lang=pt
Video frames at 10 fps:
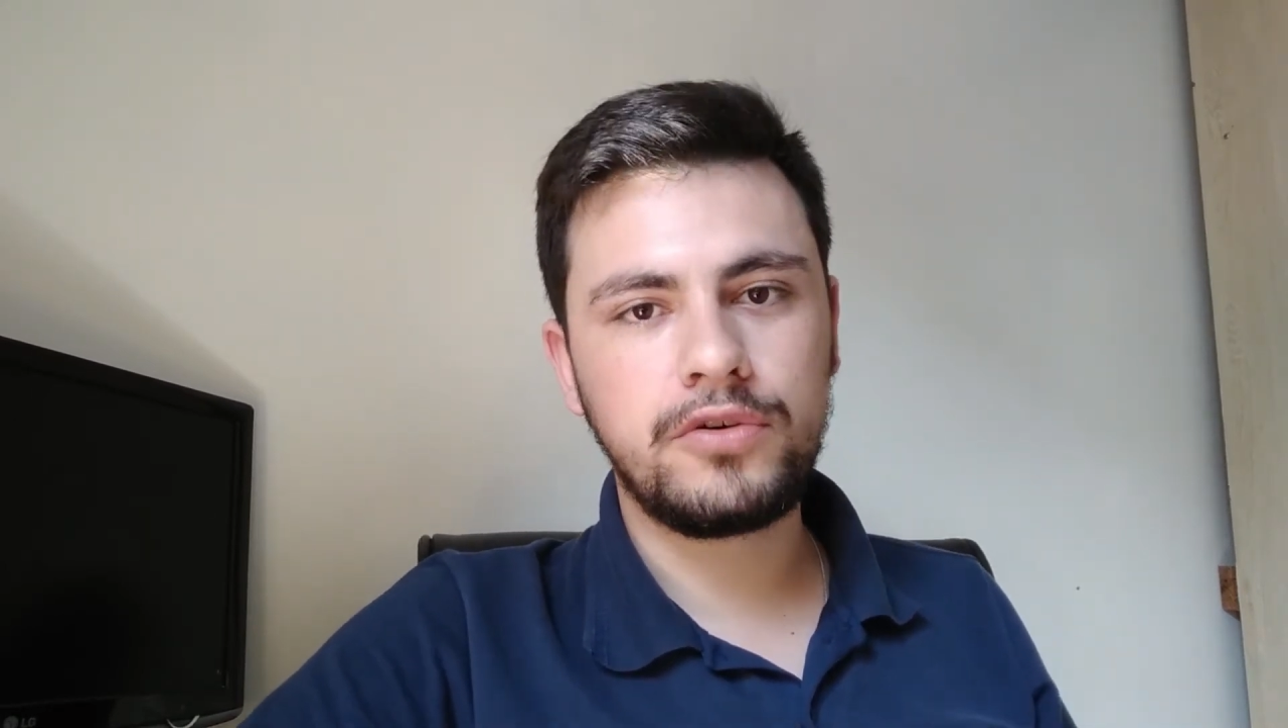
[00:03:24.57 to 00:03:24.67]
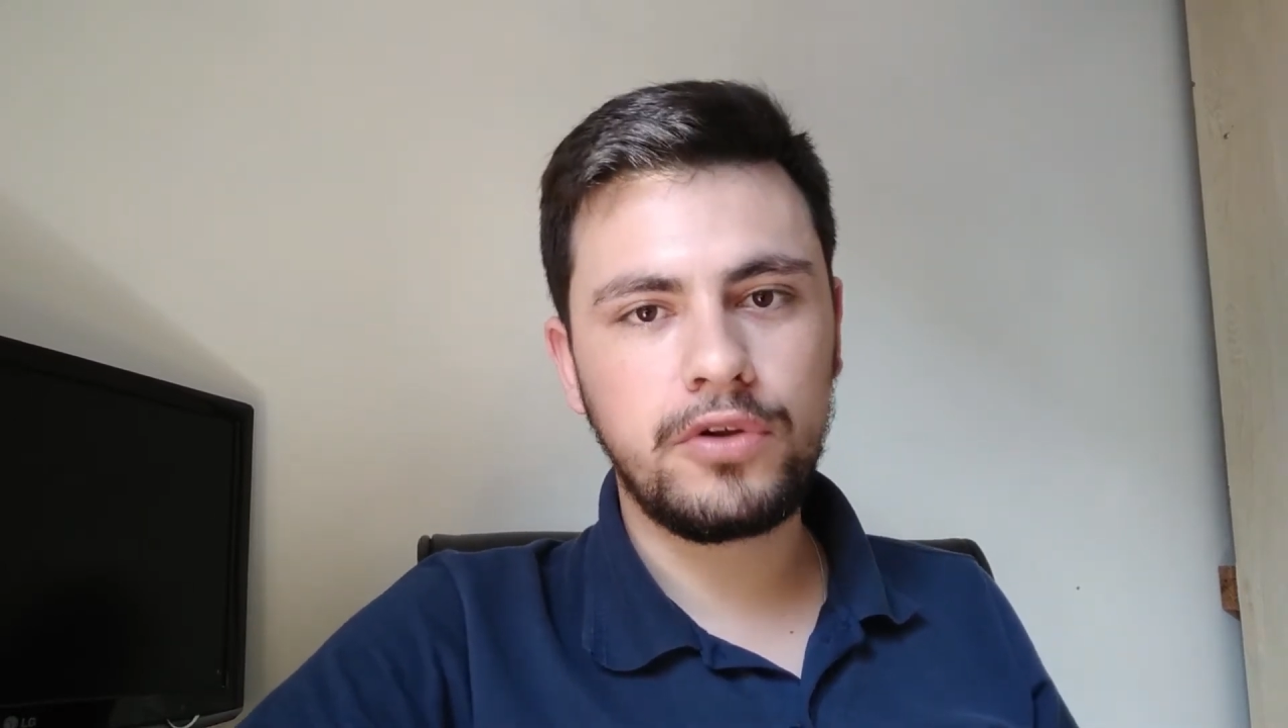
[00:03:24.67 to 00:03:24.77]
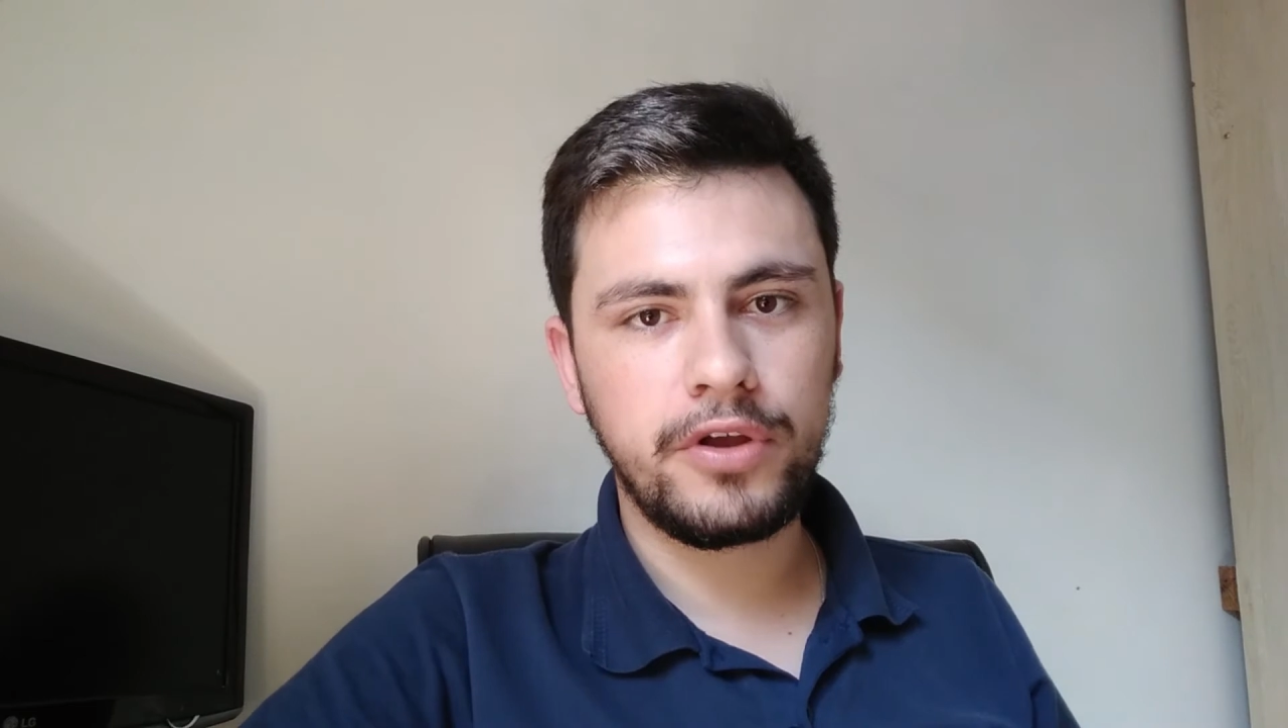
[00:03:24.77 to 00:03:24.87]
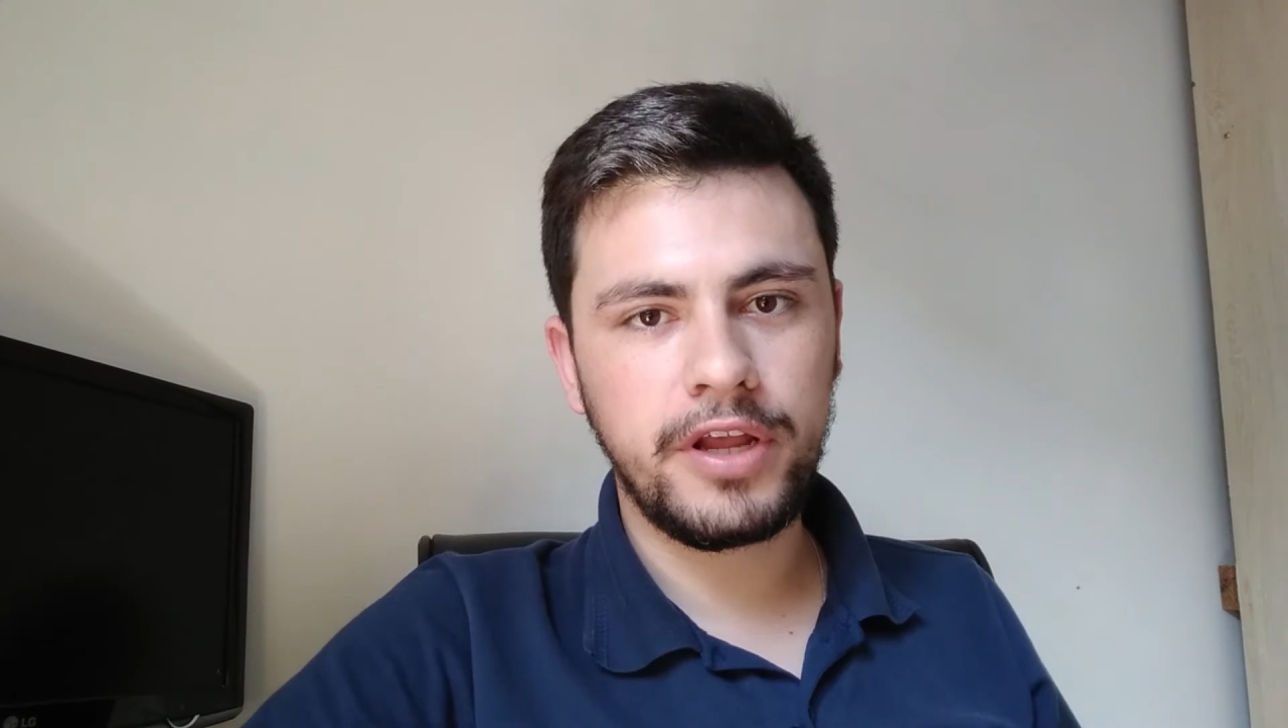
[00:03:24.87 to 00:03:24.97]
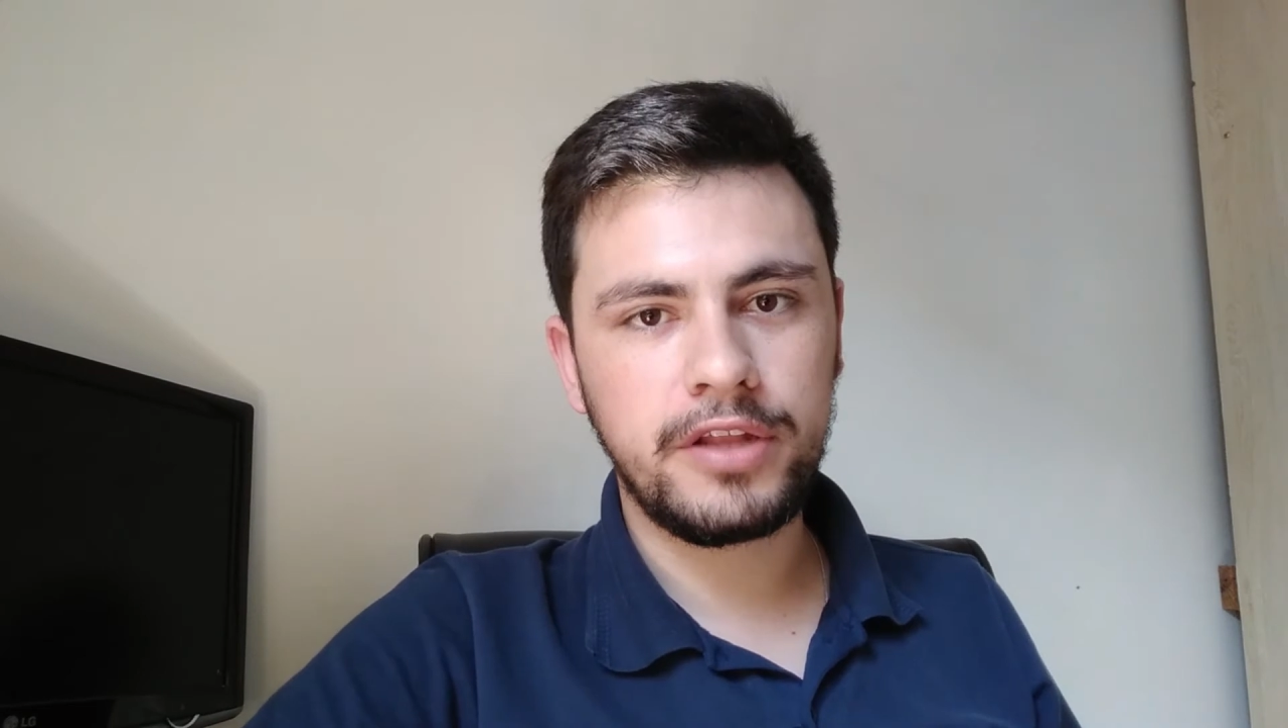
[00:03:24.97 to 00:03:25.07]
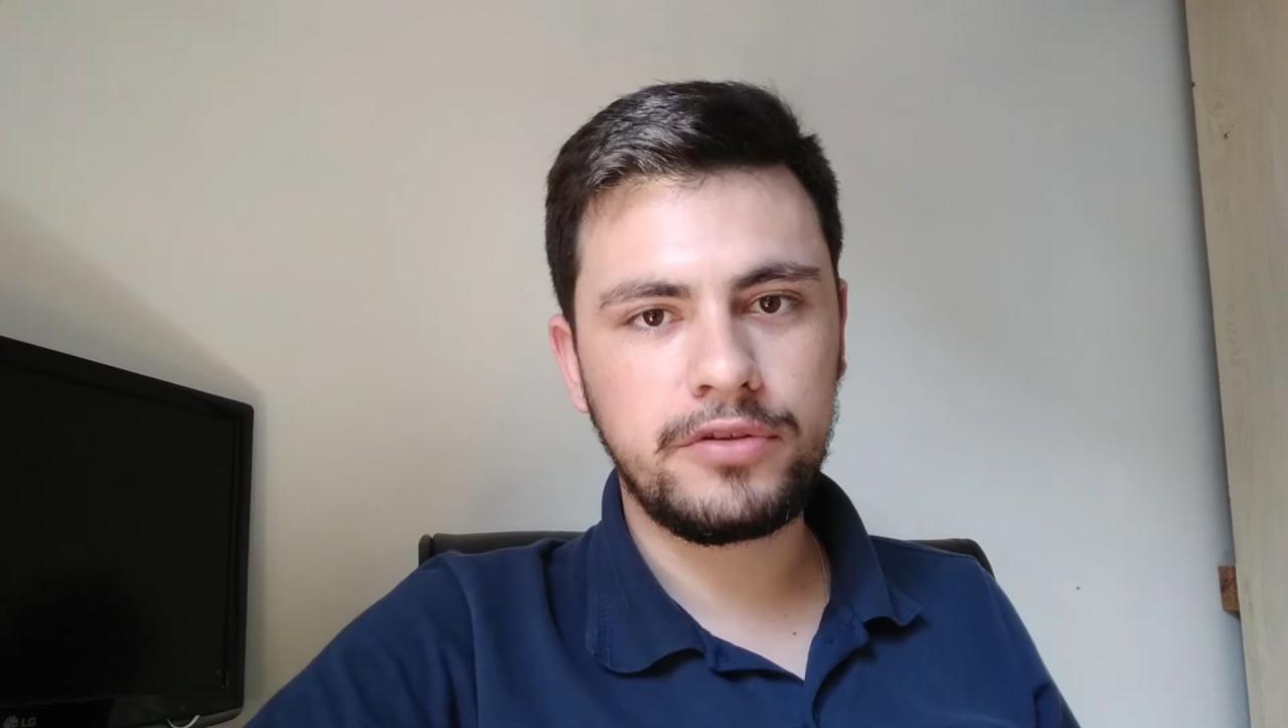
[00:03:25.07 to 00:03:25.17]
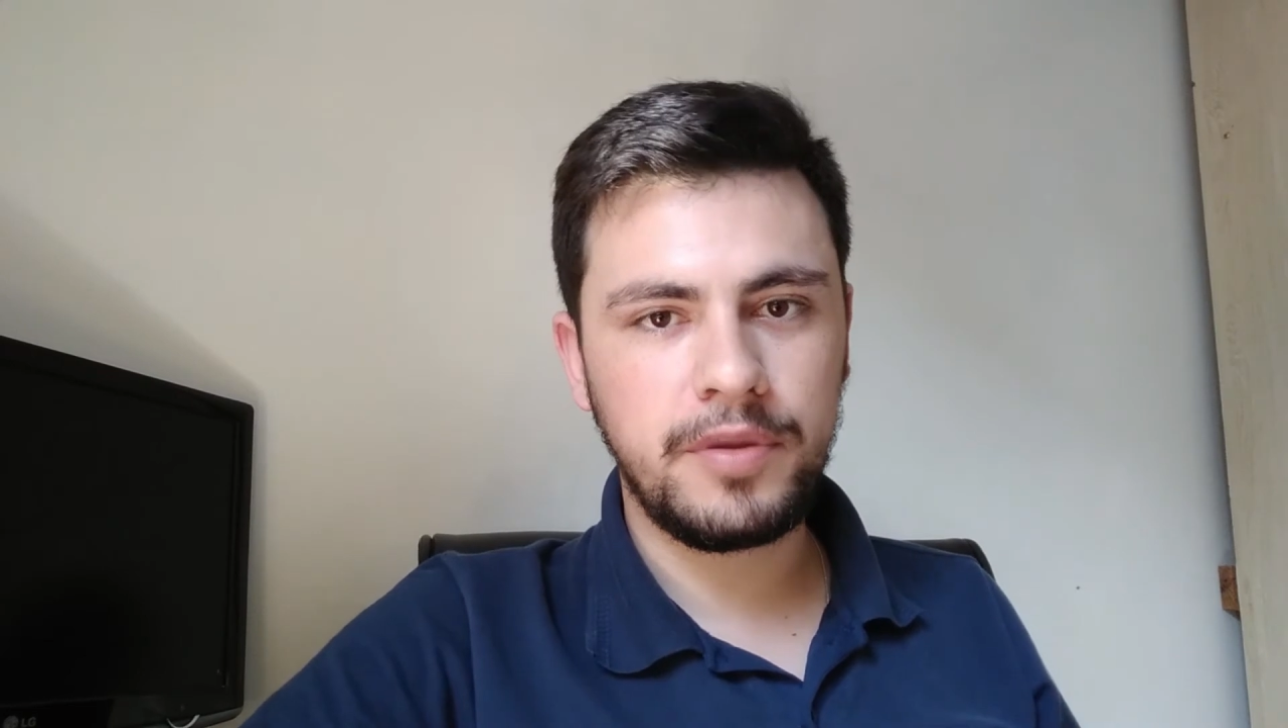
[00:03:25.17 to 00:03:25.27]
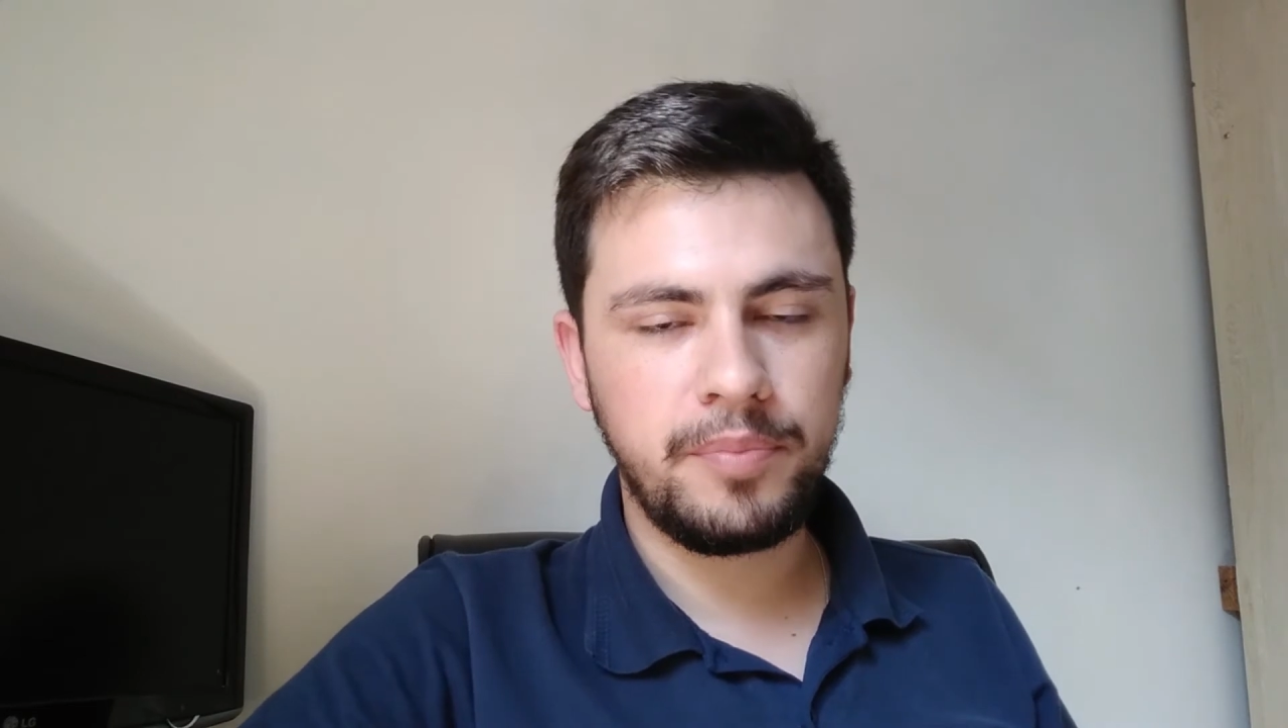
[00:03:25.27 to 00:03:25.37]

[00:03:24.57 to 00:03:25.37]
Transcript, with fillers: o cloreto de